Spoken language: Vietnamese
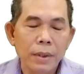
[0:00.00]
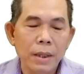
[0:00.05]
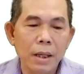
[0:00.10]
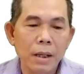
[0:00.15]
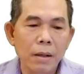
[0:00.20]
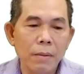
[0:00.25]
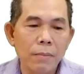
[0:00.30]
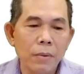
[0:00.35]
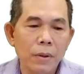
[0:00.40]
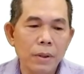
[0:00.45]

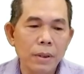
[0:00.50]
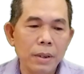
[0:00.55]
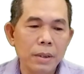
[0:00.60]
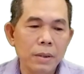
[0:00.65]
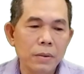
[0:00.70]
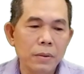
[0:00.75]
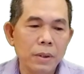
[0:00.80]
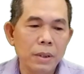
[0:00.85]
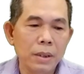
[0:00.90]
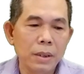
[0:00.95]
lại có một cái
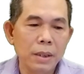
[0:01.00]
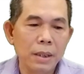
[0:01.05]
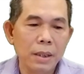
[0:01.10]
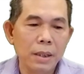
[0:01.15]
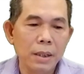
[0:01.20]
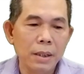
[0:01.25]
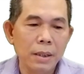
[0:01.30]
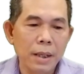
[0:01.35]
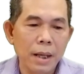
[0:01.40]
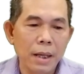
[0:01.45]
đường truyền
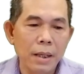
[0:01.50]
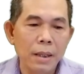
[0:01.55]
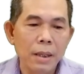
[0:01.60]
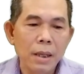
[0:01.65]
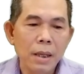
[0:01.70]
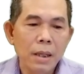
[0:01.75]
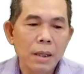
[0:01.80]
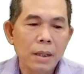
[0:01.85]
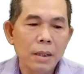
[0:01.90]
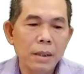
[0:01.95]
riêng hướng này
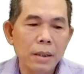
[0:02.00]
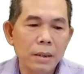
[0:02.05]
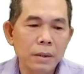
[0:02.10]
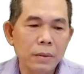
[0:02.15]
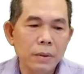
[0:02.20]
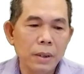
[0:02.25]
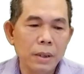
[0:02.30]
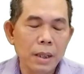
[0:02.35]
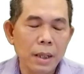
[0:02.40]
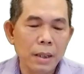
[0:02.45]
cái
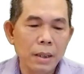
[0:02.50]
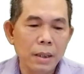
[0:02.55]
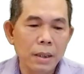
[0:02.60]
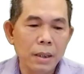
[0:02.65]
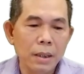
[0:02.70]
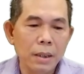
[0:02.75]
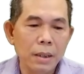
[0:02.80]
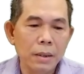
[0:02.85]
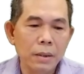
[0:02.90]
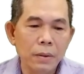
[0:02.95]
đường truyền này
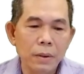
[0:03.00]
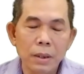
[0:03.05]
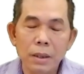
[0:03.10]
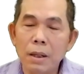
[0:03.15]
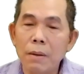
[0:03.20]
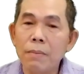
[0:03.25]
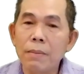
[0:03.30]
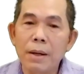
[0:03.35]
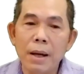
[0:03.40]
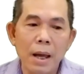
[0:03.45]
thì đường, đường truyền
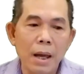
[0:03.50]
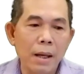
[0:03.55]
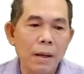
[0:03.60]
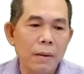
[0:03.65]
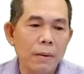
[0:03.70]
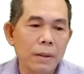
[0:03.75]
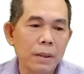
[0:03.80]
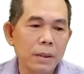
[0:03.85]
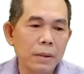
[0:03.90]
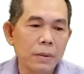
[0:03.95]
công khai
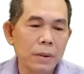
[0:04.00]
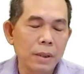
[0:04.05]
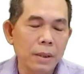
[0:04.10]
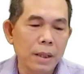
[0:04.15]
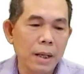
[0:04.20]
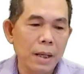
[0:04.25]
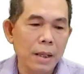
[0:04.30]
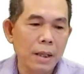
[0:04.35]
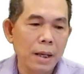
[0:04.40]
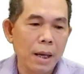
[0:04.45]
còn đường
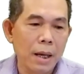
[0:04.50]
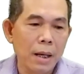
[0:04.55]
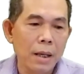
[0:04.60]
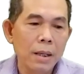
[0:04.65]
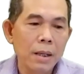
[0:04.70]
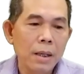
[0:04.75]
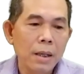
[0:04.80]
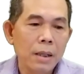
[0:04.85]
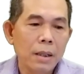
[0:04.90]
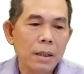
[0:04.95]
truyền này là